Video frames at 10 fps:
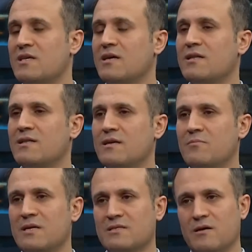yan etkilerin
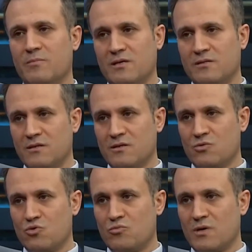biraz abartıldığını
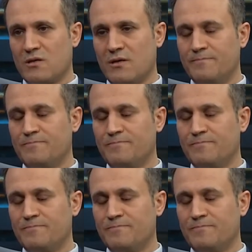düşünmekteyim.